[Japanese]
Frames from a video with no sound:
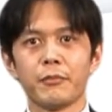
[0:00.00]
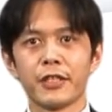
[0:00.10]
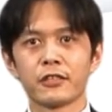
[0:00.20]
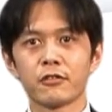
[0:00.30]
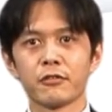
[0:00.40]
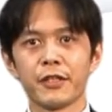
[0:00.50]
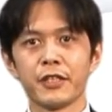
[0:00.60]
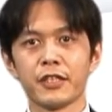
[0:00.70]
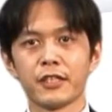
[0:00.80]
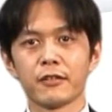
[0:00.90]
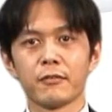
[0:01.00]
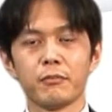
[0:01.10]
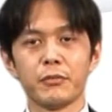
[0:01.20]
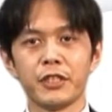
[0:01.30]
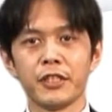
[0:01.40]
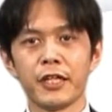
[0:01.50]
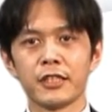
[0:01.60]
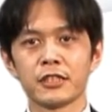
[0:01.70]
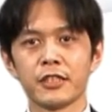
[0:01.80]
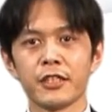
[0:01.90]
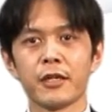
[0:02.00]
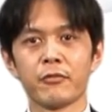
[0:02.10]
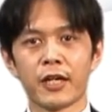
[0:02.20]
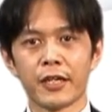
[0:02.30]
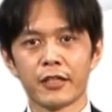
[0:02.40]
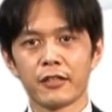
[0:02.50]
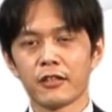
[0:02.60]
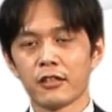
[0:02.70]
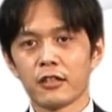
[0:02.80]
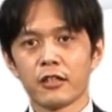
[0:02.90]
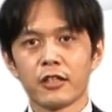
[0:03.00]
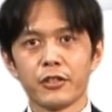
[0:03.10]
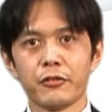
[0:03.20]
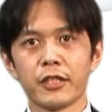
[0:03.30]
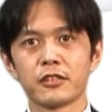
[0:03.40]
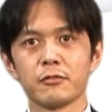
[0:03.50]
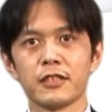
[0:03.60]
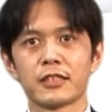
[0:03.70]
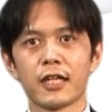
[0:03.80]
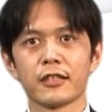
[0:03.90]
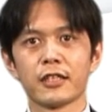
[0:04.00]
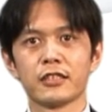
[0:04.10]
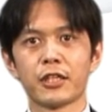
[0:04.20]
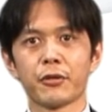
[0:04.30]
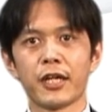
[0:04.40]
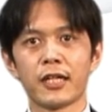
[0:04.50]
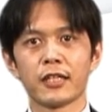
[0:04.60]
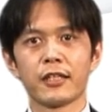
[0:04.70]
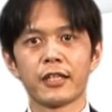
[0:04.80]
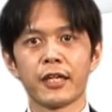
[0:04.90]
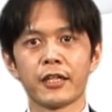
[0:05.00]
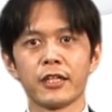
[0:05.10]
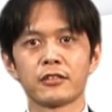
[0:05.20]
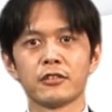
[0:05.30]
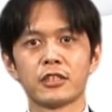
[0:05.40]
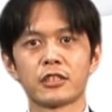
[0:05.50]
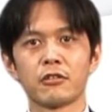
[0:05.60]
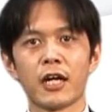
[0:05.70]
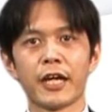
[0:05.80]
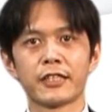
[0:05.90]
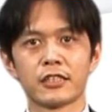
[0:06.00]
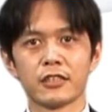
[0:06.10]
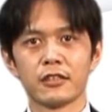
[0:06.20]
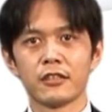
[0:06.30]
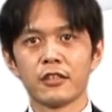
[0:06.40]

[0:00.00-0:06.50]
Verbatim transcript: 右側面にミニ HDMI、USB3.0 や電源スイッチを配置